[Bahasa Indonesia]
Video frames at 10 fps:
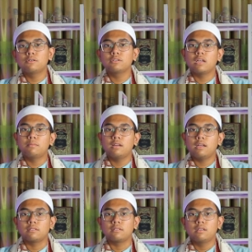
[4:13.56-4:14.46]

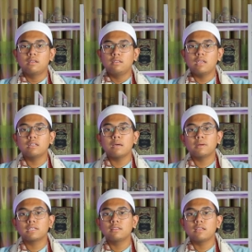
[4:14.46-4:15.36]
keutamaan yang
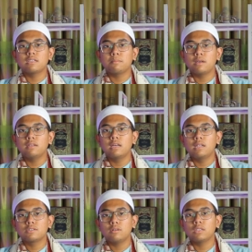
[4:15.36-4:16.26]
dapat kita capai
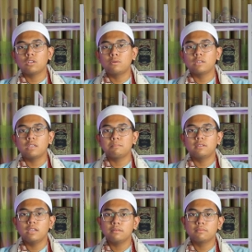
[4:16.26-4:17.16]
dari sholat rawatib
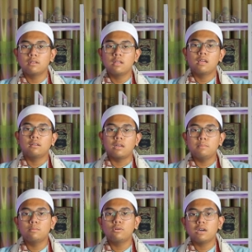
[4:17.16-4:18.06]
ini?
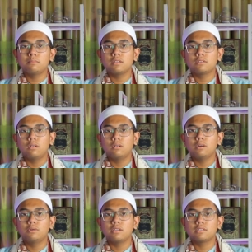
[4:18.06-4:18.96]
Nabi Muhammad
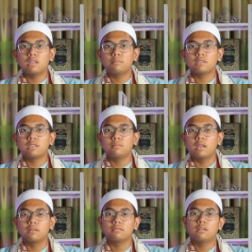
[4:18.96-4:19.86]
SAW
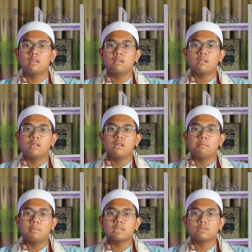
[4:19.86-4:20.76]
bersabda,
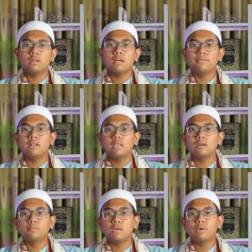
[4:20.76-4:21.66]
Man sholat fil
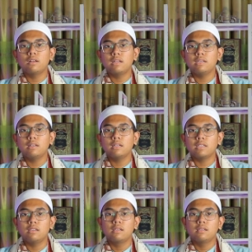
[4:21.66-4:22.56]
yaumi wal
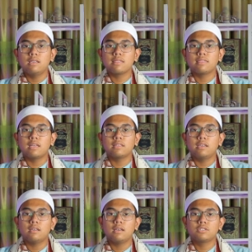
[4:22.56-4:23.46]
lailati
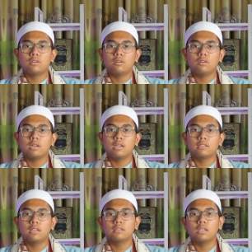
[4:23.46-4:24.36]
ithnatai asyrorok
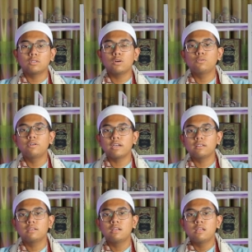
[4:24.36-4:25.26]
atan
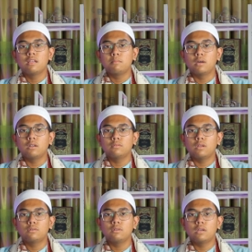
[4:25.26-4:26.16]
tatawu'an
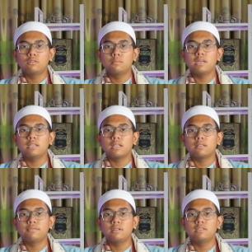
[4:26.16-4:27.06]
banallahu lahu
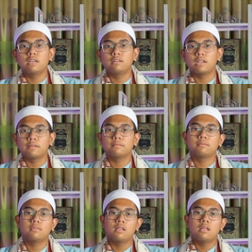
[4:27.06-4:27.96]
baitan fil jannah.
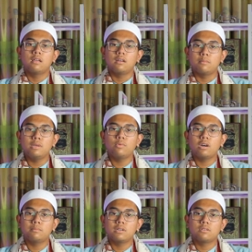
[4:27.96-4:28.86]
Nabi
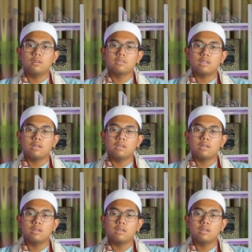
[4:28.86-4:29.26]
Muhammad SAW